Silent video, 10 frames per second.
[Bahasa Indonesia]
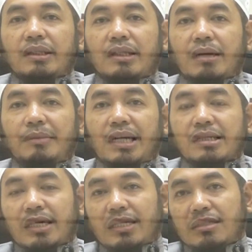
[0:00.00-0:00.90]
ketika
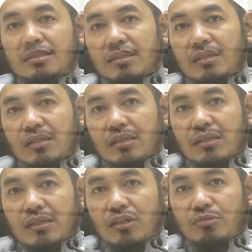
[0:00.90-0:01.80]
menjelaskan
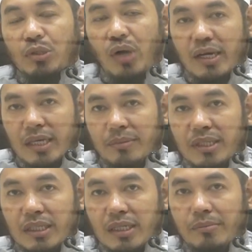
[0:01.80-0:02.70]
Luqmanul Hakim
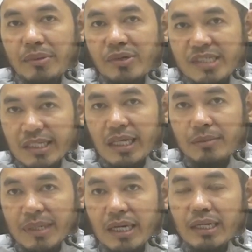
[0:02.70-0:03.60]
ketika mewasiatkan
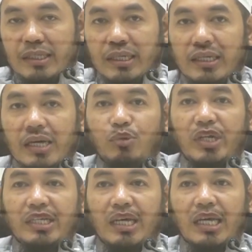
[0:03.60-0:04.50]
kepada anaknya, "Ya
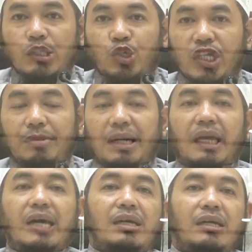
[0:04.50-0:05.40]
bunayya la tusyrik
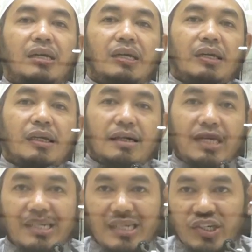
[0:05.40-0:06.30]
billah,
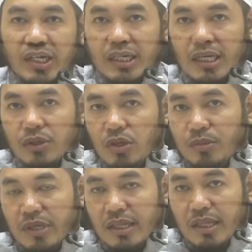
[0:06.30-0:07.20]
inna syirka la
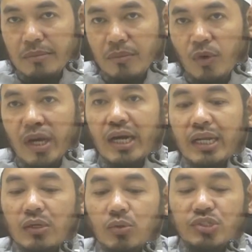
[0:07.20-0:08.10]
dzulmun adzim." Wahai
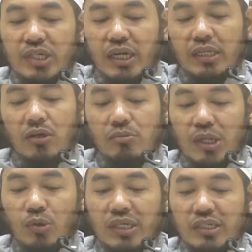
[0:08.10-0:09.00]
anakku, jangan engkau
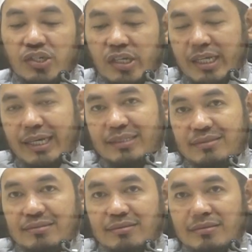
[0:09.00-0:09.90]
melakukan
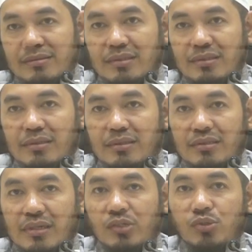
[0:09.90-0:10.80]
kesyirikan.
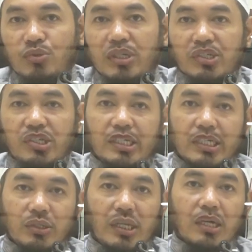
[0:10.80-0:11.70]
Karena sesungguhnya
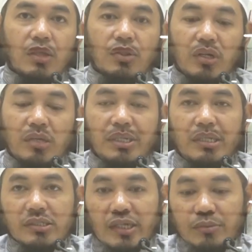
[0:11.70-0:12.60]
kesyirikan itu adalah kezaliman
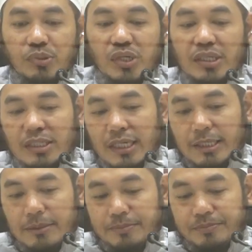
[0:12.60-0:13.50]
yang sangat besar sekali.